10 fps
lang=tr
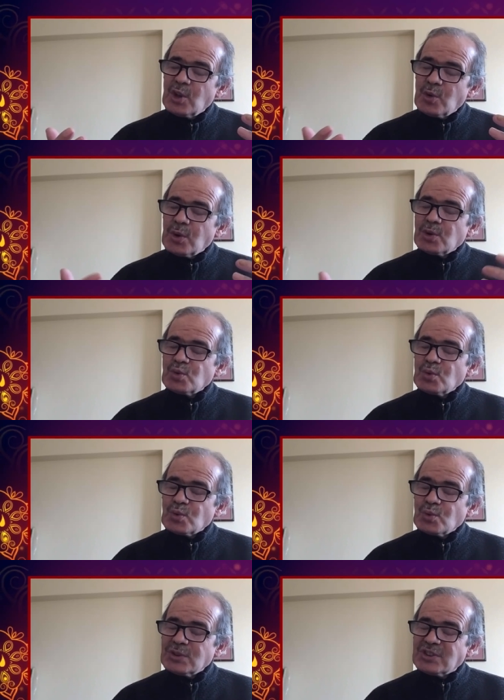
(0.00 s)
ve
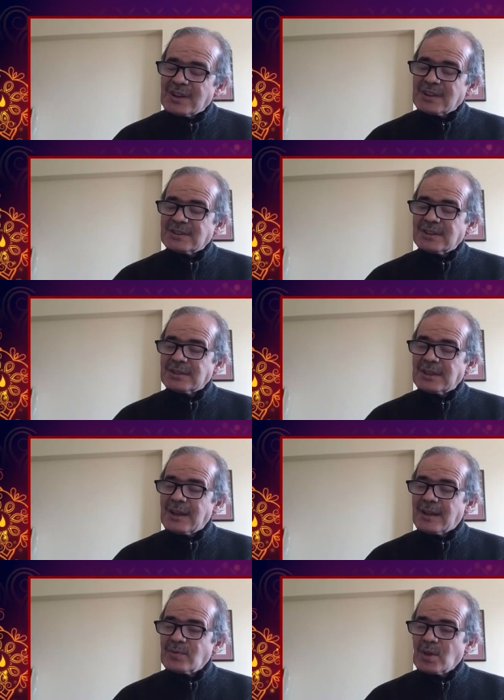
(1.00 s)
şuuru
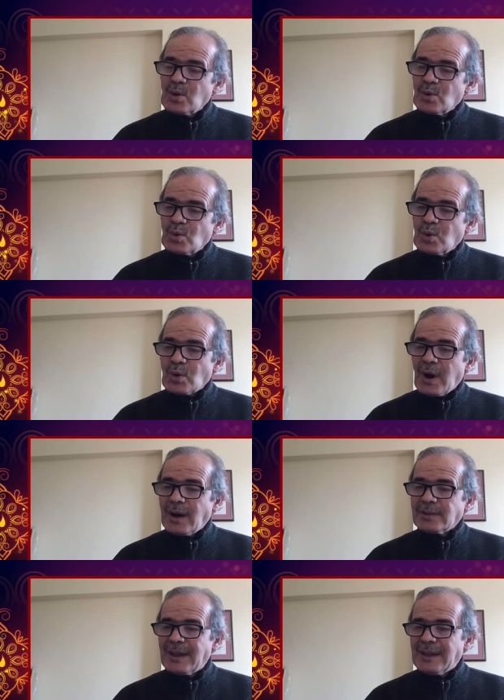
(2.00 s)
içerisinde
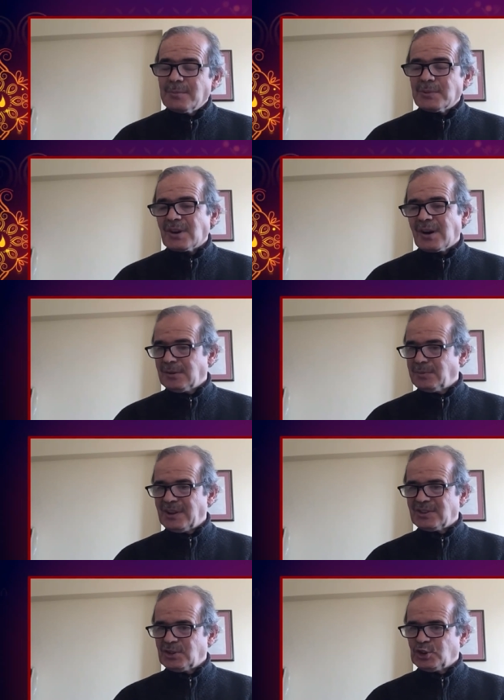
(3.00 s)
Kur'an'ı elimize
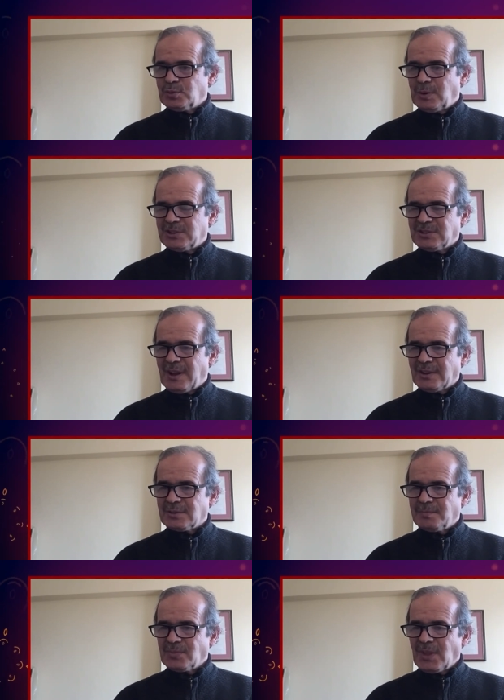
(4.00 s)
almaya çalışmamız
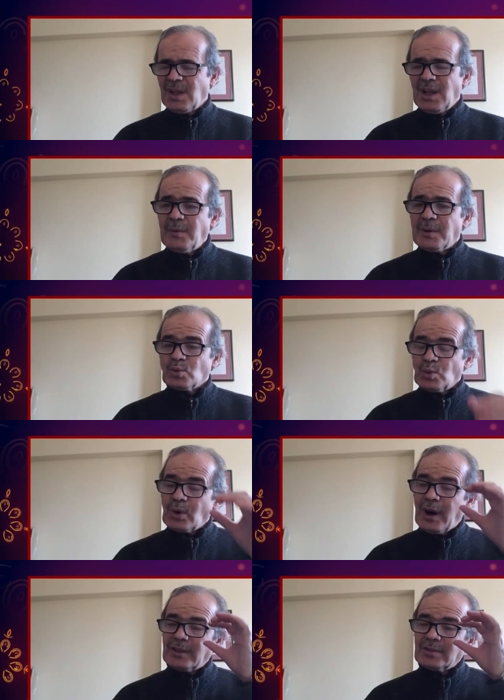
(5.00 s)
lazım. Evet
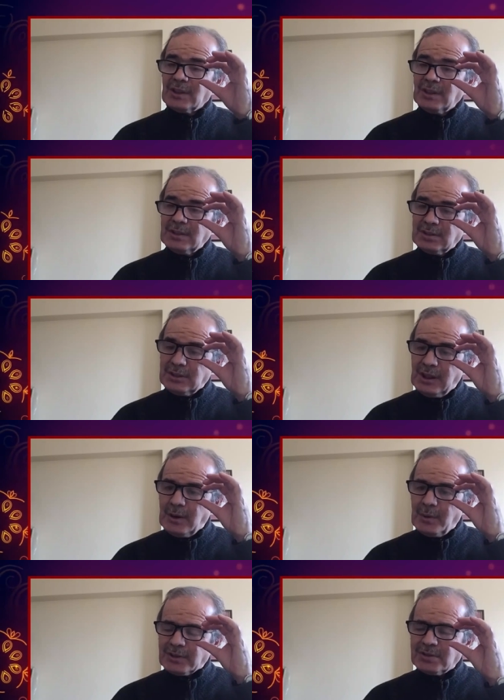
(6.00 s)
Kur'an'ın
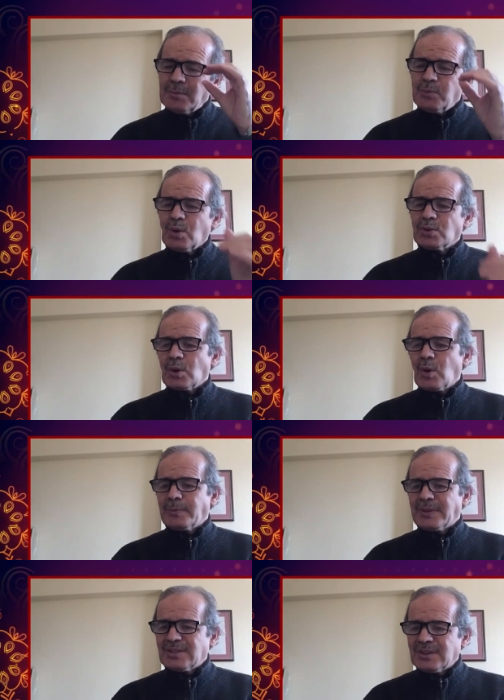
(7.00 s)
tilaveti de büyük
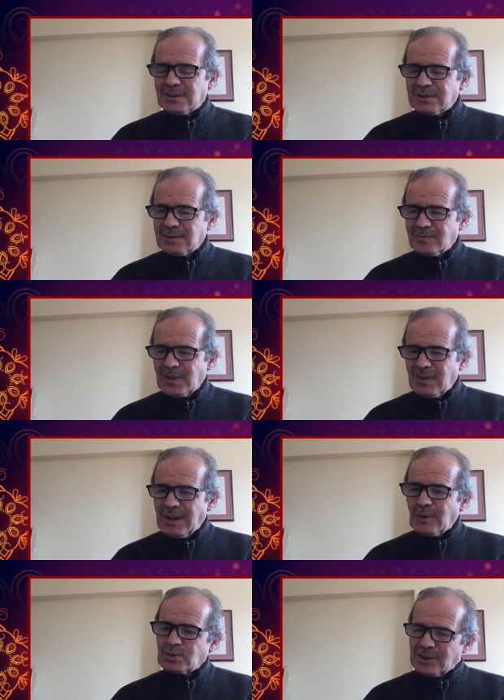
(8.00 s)
sevap getirir.
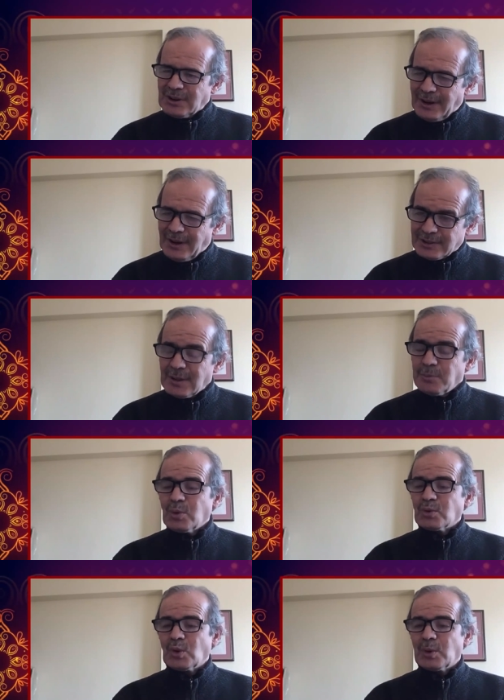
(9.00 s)
Yahut kıraatı da
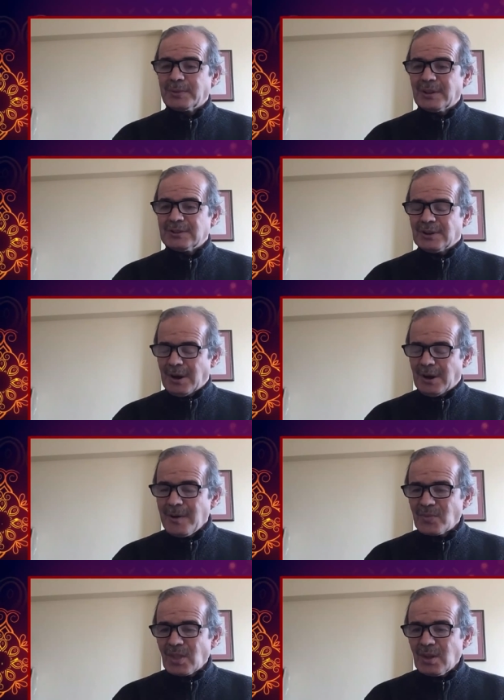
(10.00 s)
büyük sevap getirir
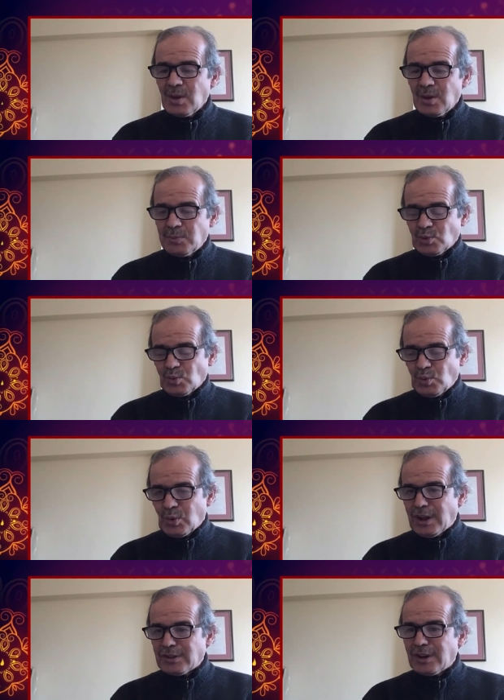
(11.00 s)
ama biz
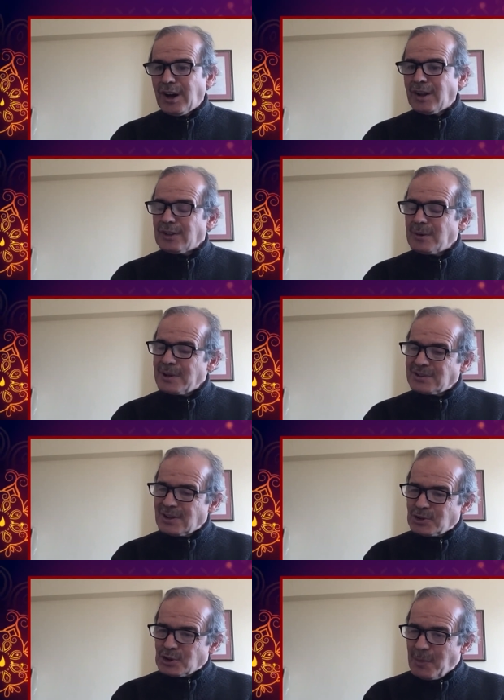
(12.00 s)
Kur'an'ı anlamaya
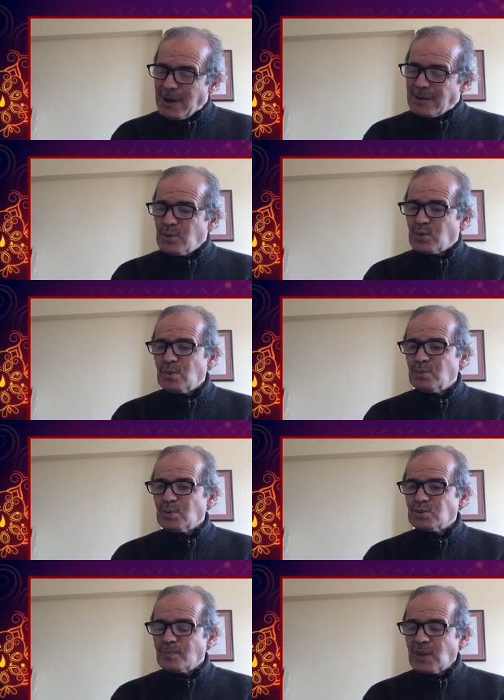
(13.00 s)
çalışmakla yükümlüyüz.